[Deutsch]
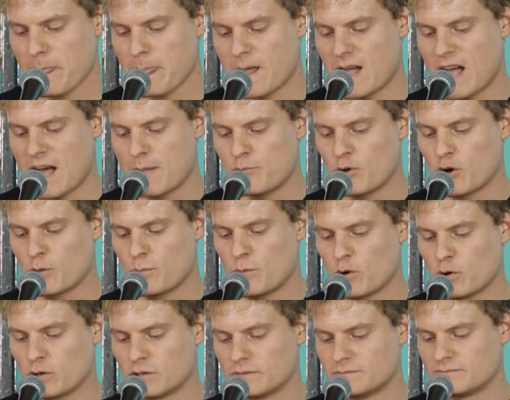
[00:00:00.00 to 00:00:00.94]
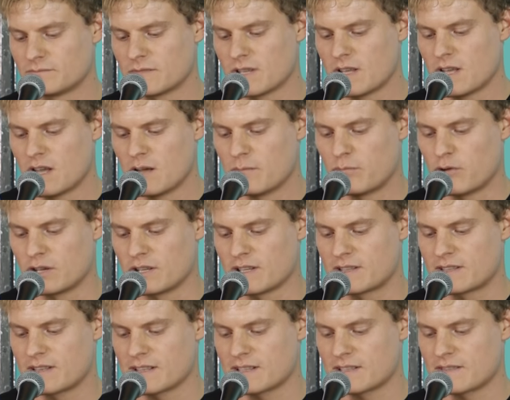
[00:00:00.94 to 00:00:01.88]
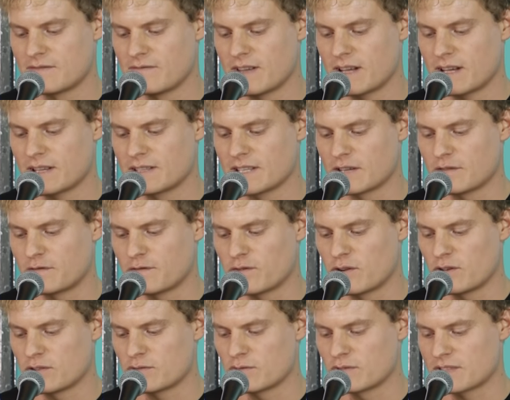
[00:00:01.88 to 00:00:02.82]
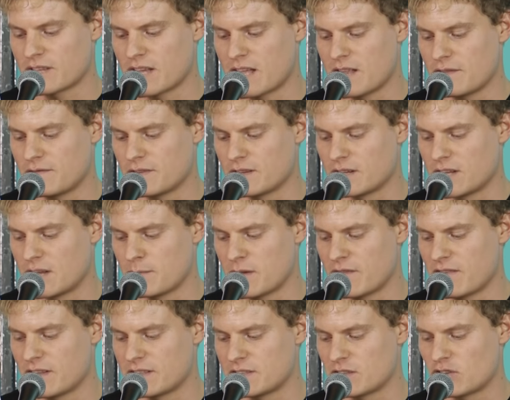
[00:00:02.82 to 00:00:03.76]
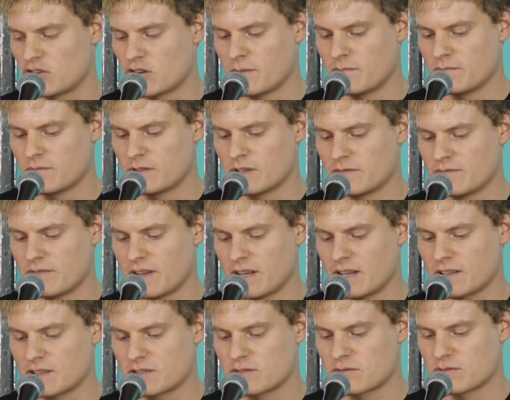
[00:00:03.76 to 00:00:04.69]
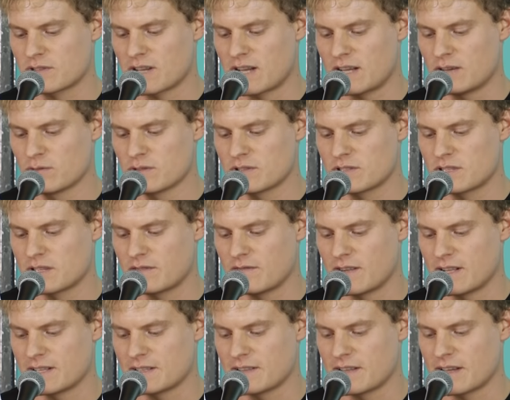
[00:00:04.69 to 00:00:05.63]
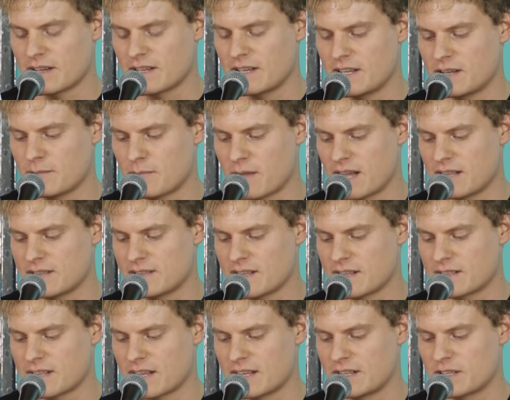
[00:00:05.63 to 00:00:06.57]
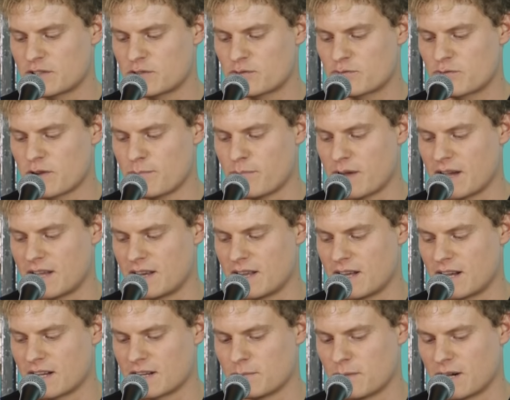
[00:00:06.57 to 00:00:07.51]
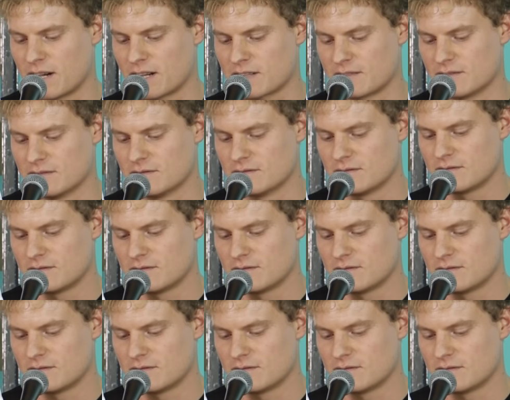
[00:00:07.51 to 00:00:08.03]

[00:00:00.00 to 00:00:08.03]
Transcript: Apropos, Polizisten wären dein Freund und Helfer. Immer wenn sie kommen würden, wäre es total lustig, weil sie nach jedem Einsatz eine Strip-Einlage machten.